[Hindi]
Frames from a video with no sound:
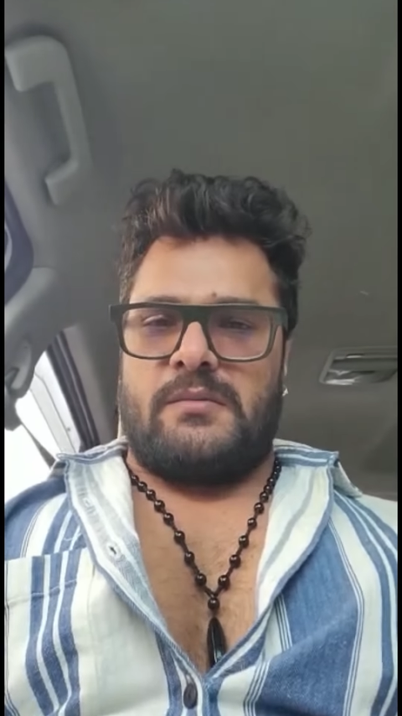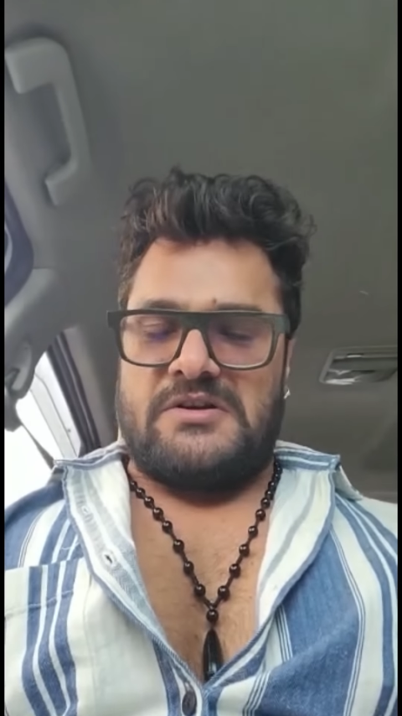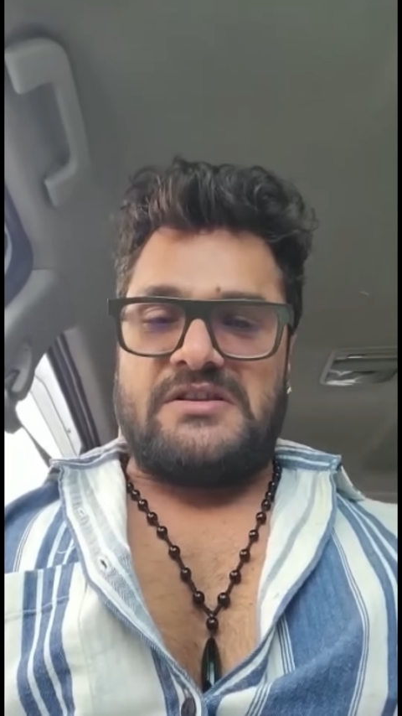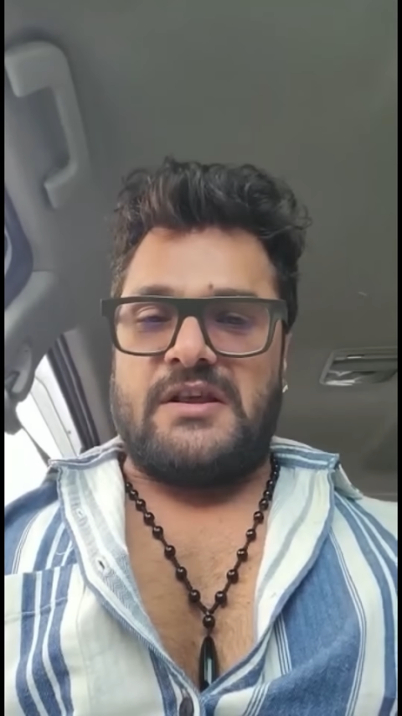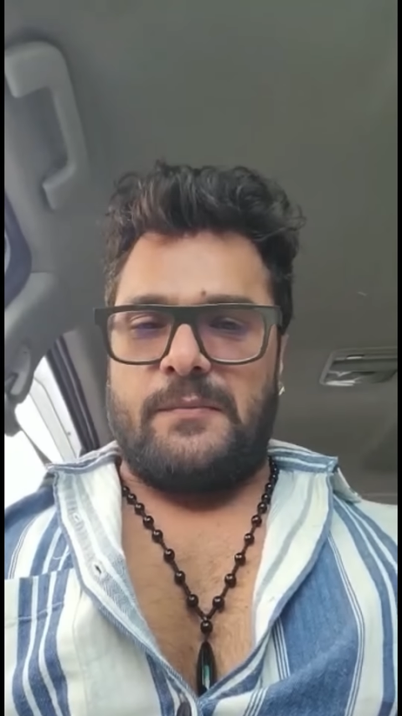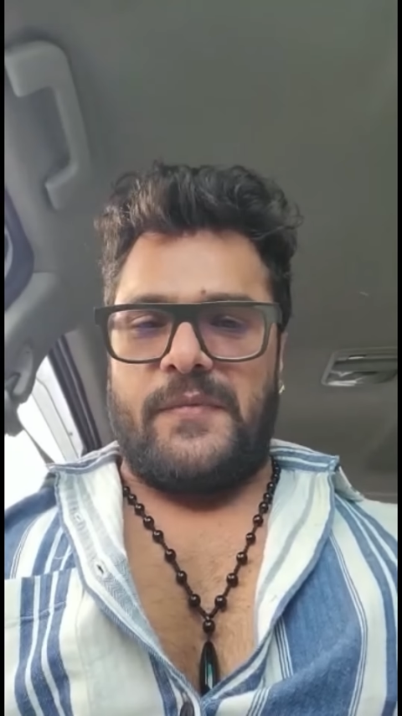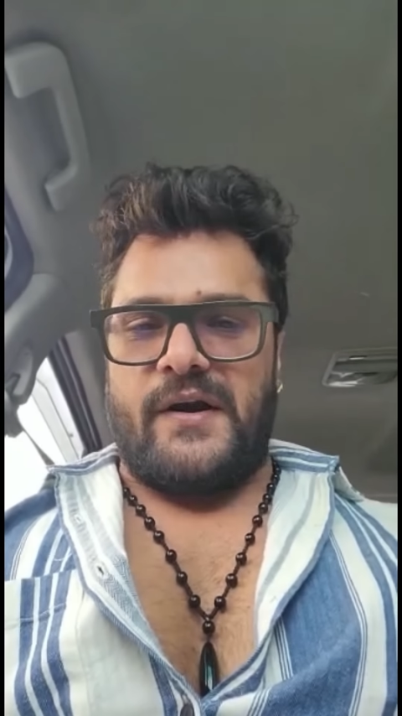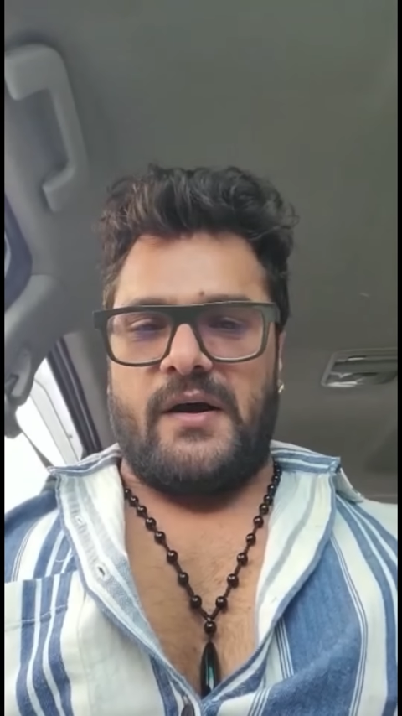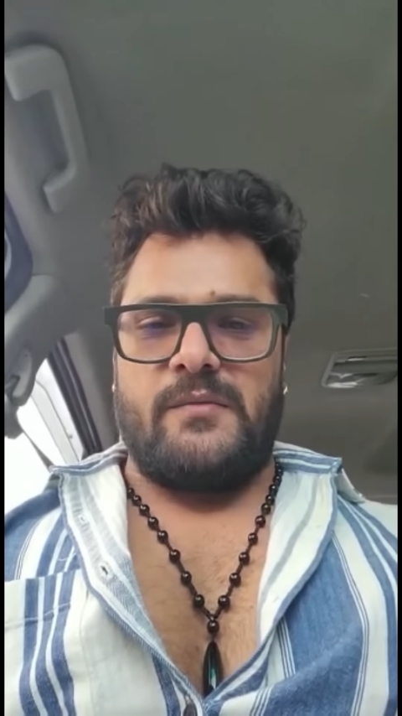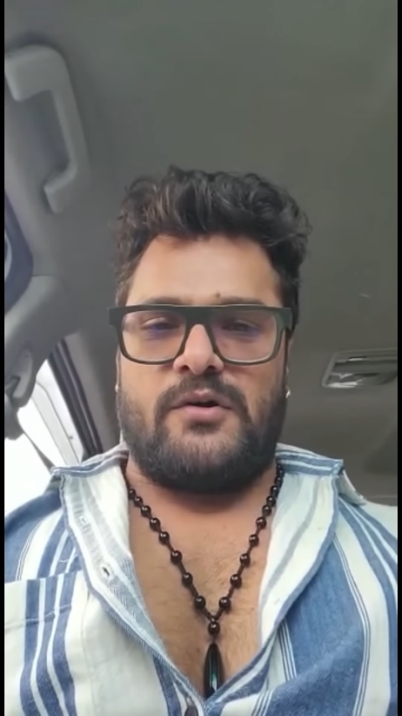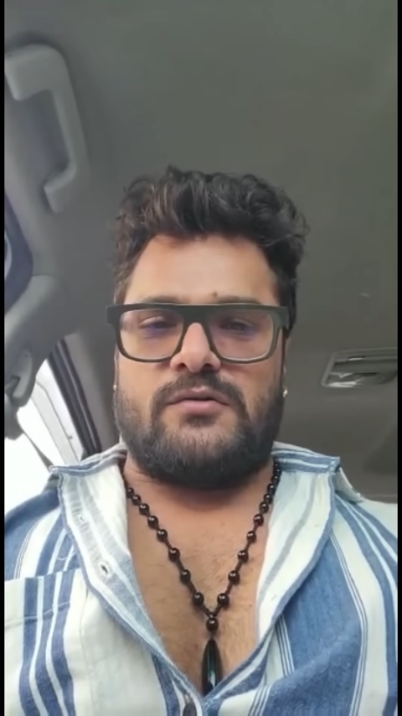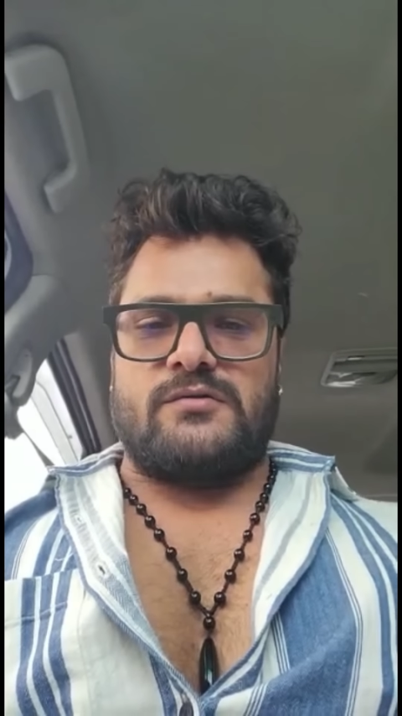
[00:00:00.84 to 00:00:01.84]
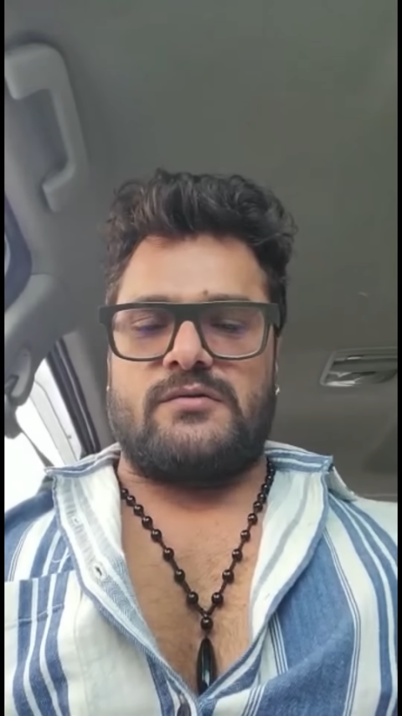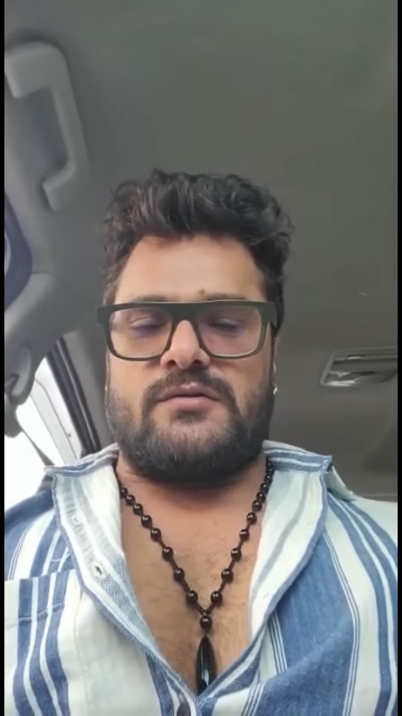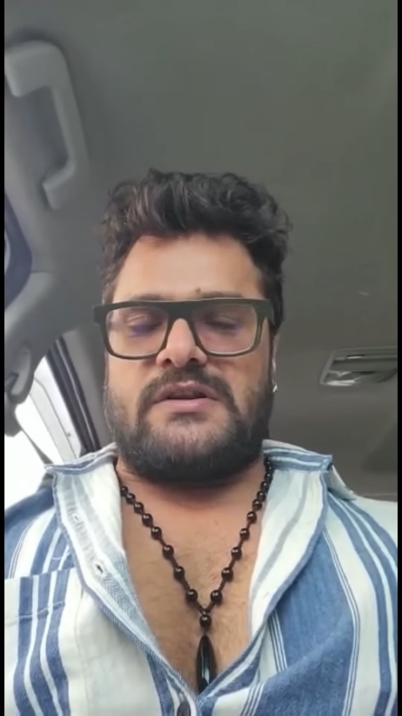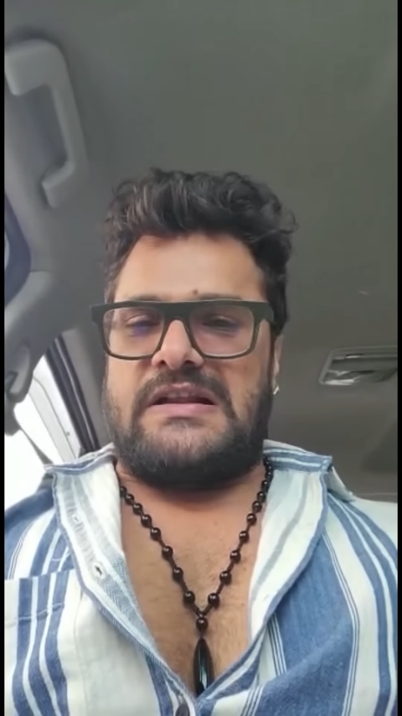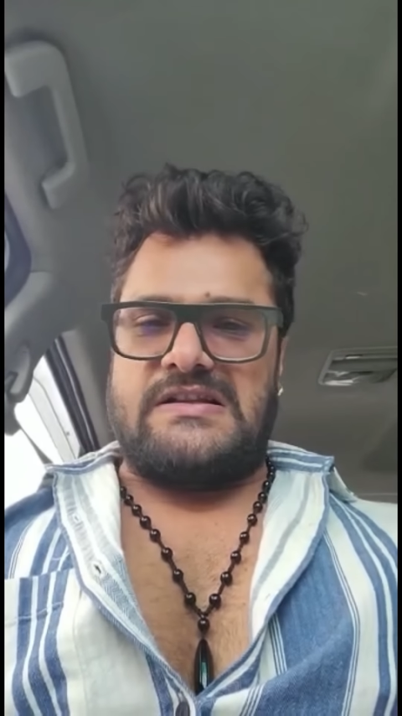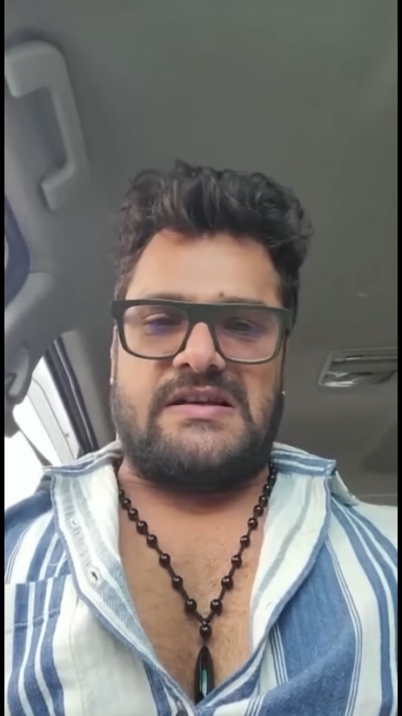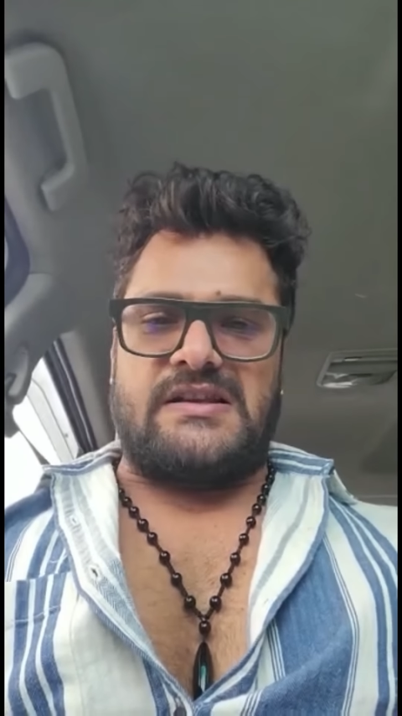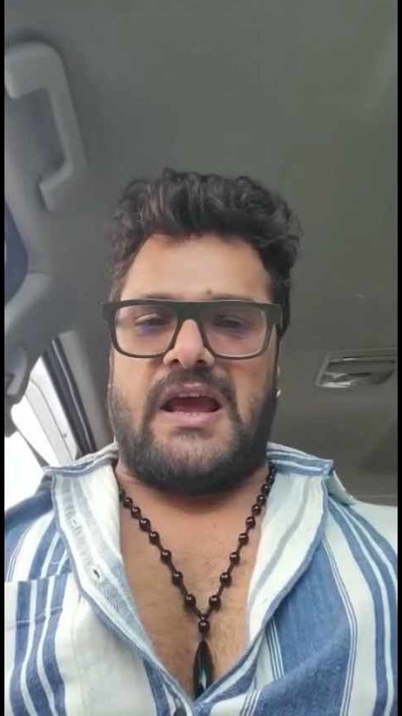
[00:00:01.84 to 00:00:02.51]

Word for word: नमस्ते प्रणाम और दिल से